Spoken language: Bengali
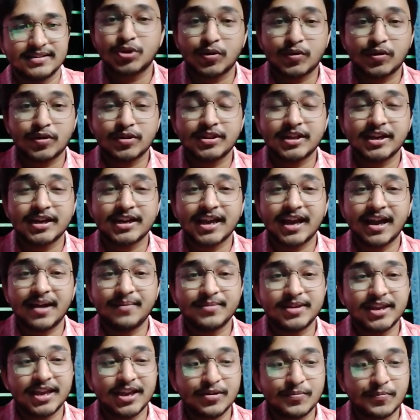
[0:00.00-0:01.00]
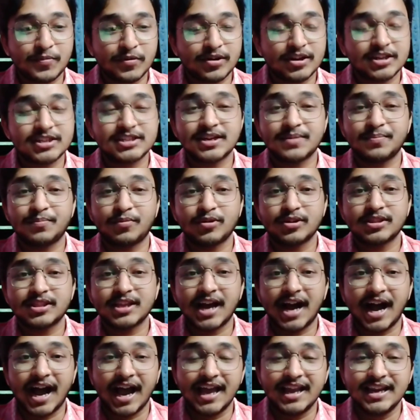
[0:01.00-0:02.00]
ছোটদেরকে আমি এই উপন্যাসটা পড়তে
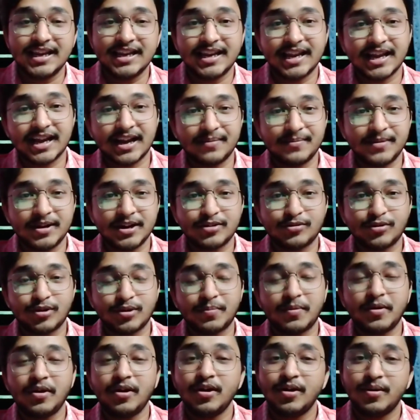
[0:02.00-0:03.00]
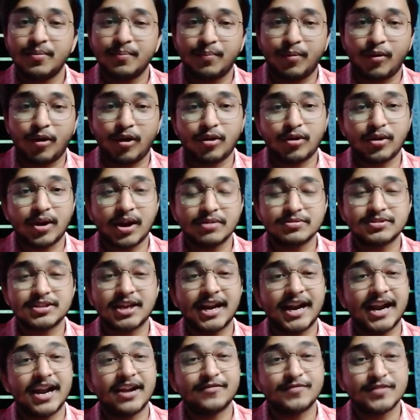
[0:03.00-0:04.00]
হাইলি রেকমেন্ড করব বড়রাও
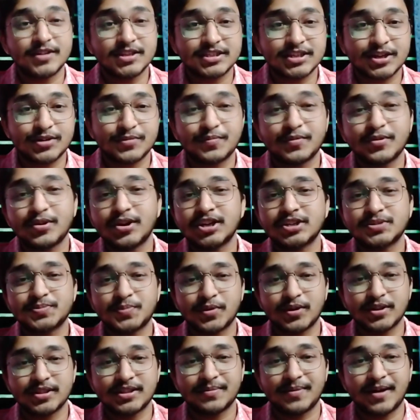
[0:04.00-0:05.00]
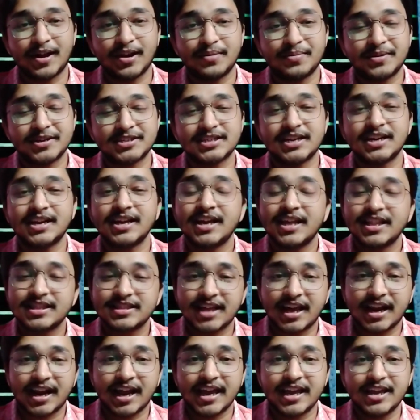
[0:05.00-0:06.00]
যারা অ্যাডভেঞ্চার উপন্যাস পড়তে ভালোবাসেন
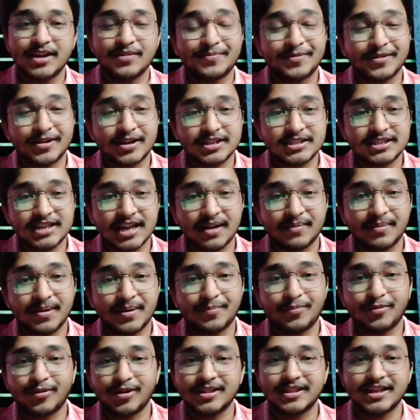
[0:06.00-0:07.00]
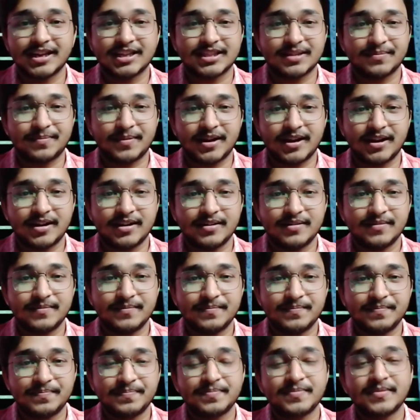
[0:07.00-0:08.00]
তারা এই উপন্যাসটা একবার পড়ে দেখতে পারেন
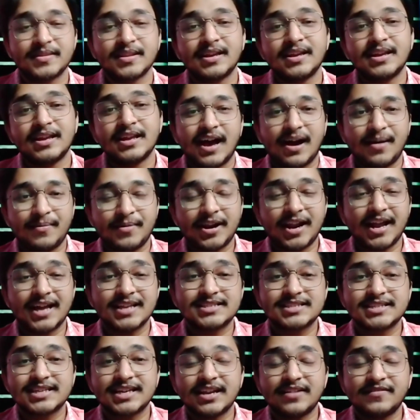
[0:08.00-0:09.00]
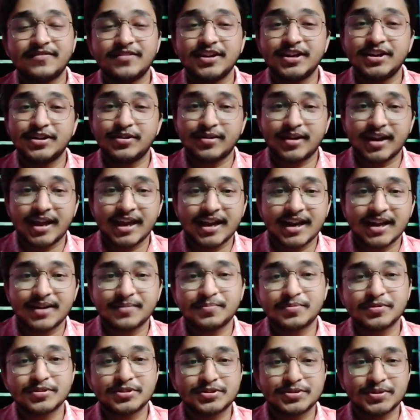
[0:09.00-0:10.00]
আমার আজকের ভিডিওটা এখান
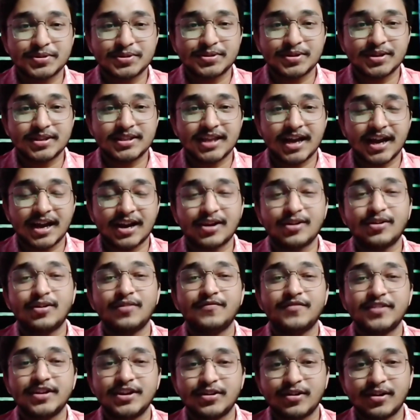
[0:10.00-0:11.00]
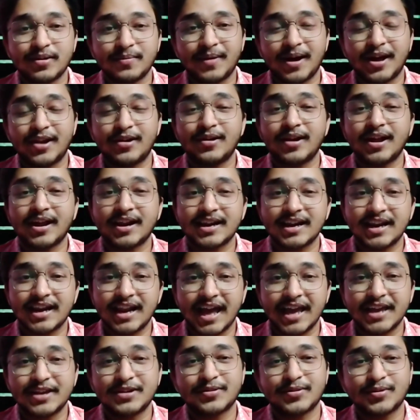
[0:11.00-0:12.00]
পর্যন্তই থাকলো ভিডিওটা ভালো লাগলে
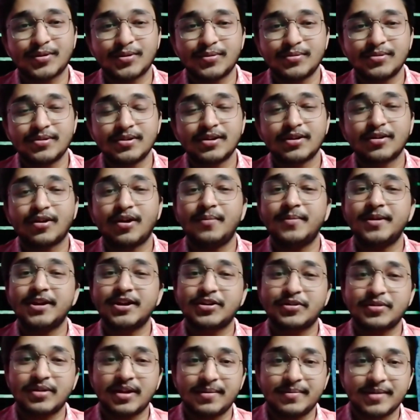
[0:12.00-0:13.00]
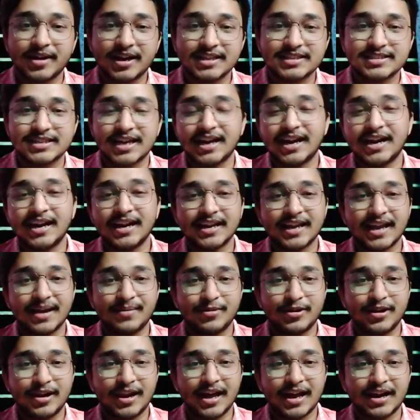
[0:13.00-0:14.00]
লাইক করুন কমেন্ট করে আমাকে জানান
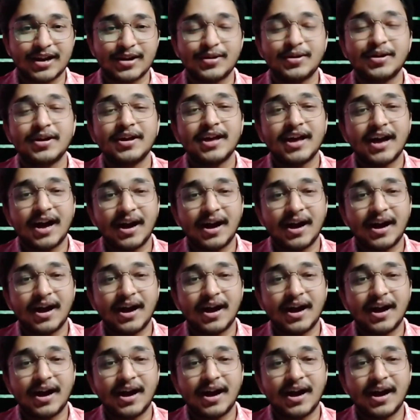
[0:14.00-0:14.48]
কেমন লাগলো